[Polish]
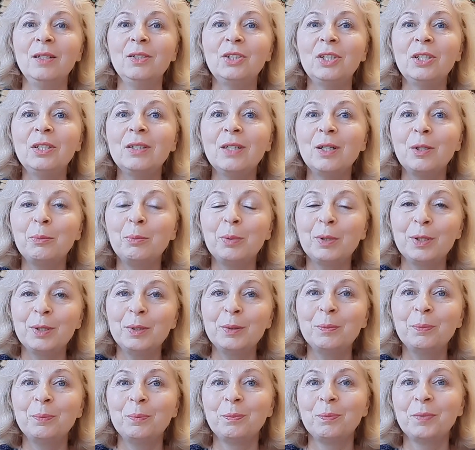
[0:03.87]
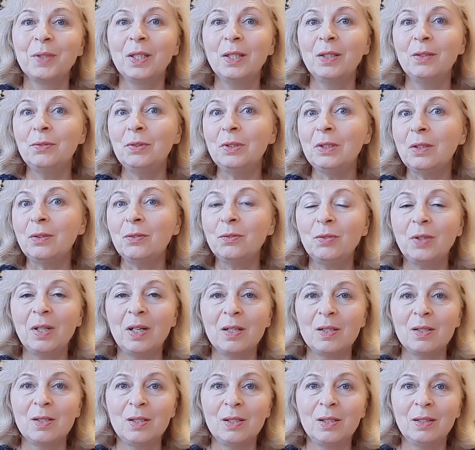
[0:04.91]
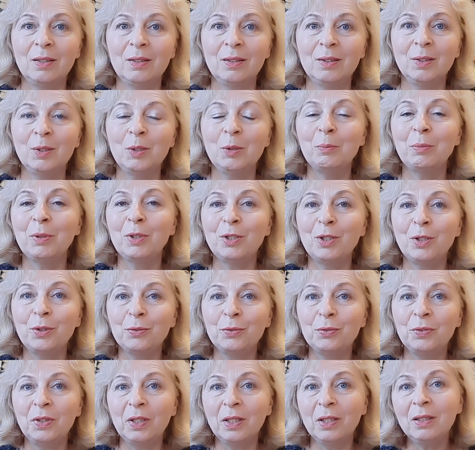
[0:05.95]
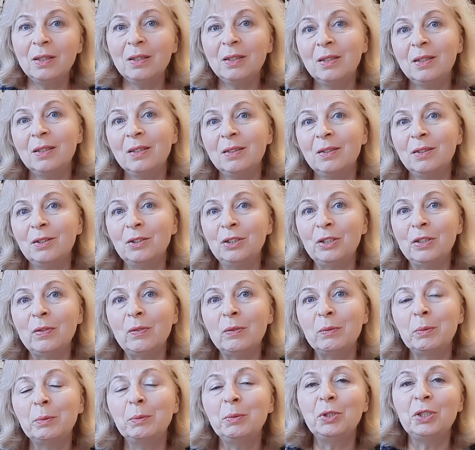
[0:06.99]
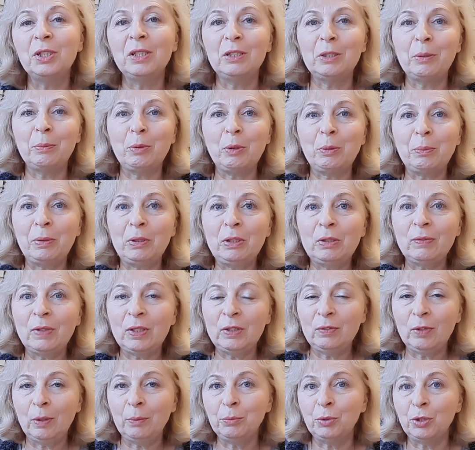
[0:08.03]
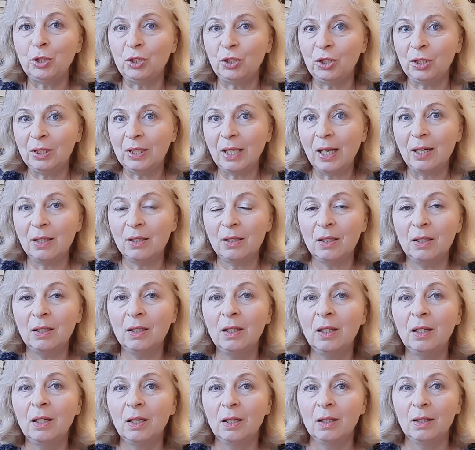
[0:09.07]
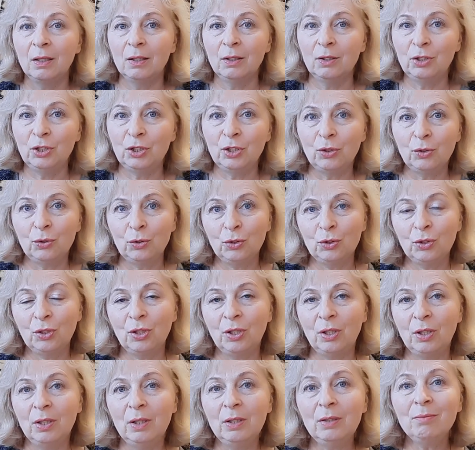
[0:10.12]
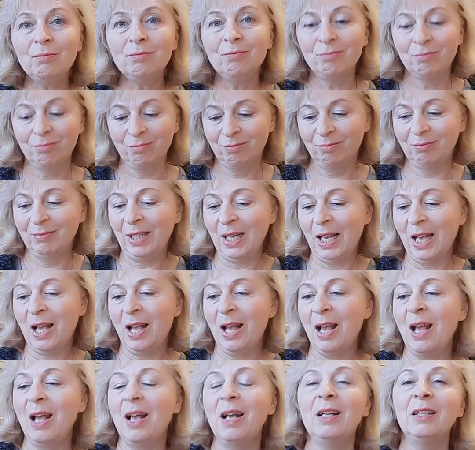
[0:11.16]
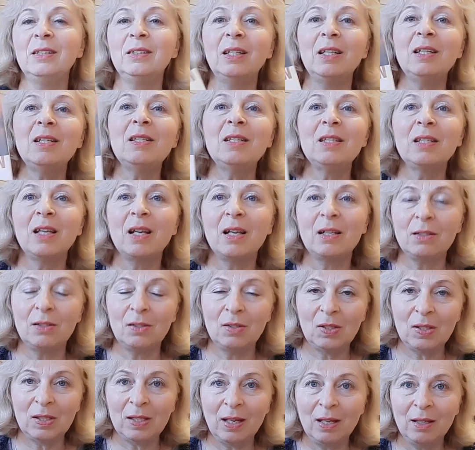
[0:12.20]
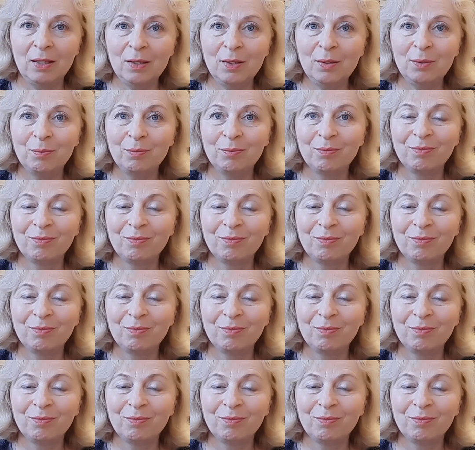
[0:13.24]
Dzień dobry, witam Was y, ponownie i chciałabym dzisiaj zaproponować Wam przeczytanie książki Tess Gerritsen.